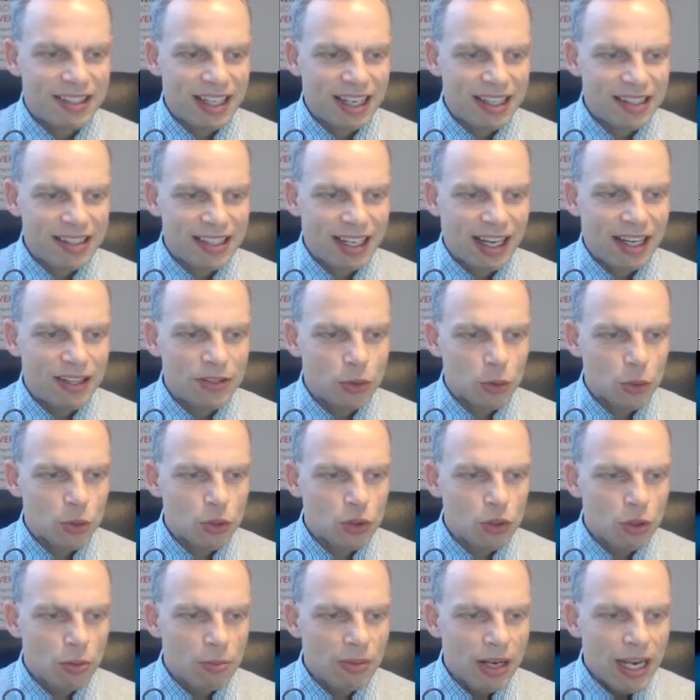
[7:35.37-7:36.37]
Das also
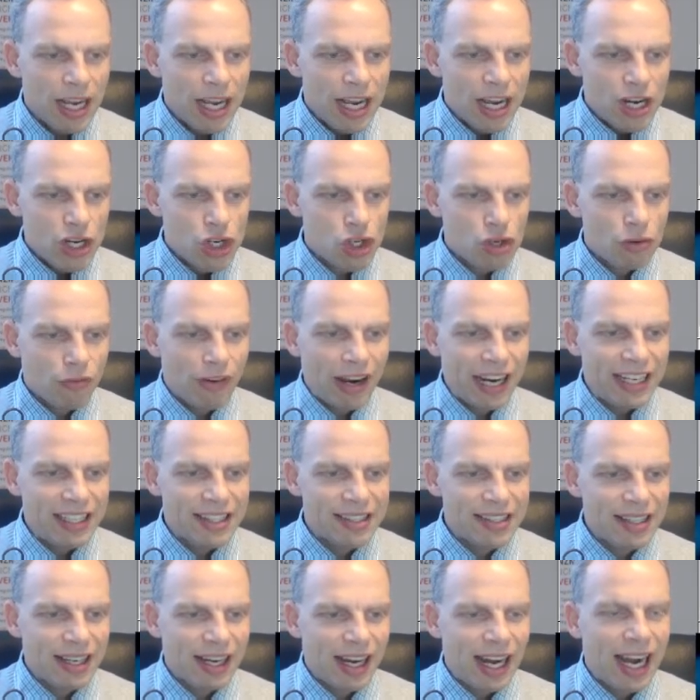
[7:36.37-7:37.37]
zum
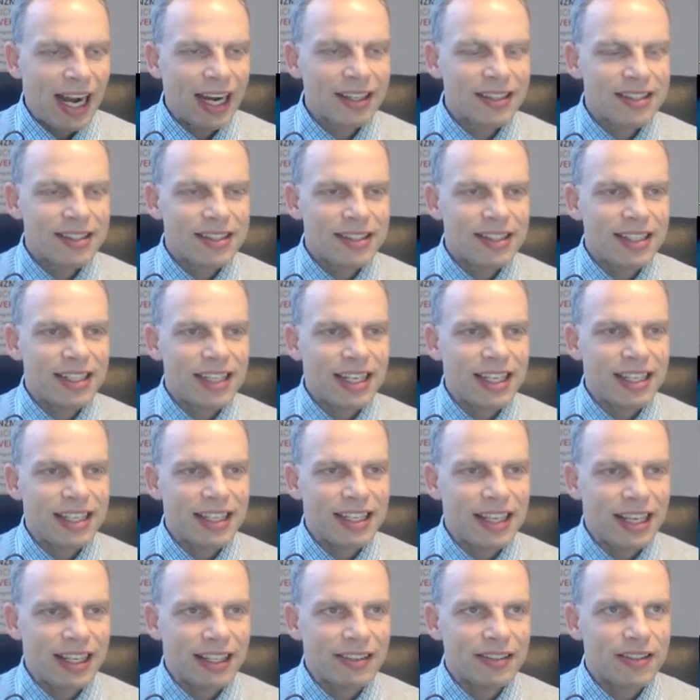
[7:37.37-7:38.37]
Schweizer
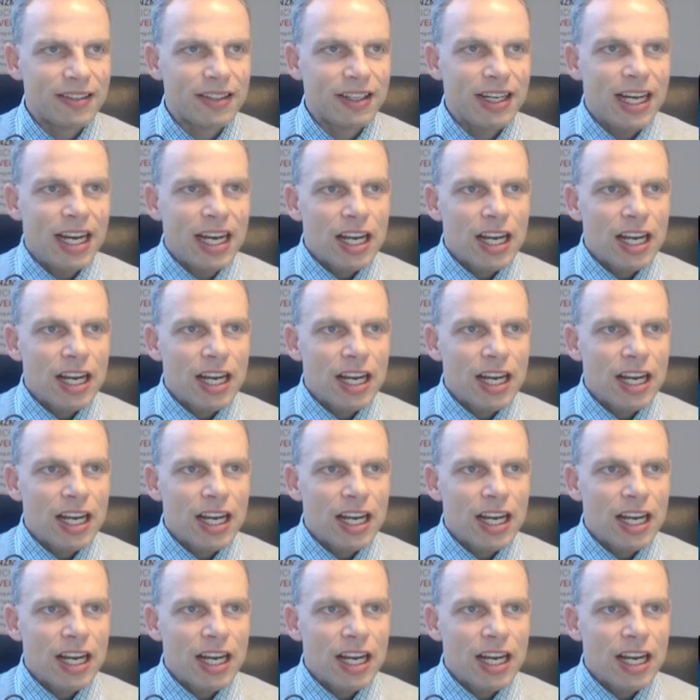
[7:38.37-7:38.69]
Aktienindex.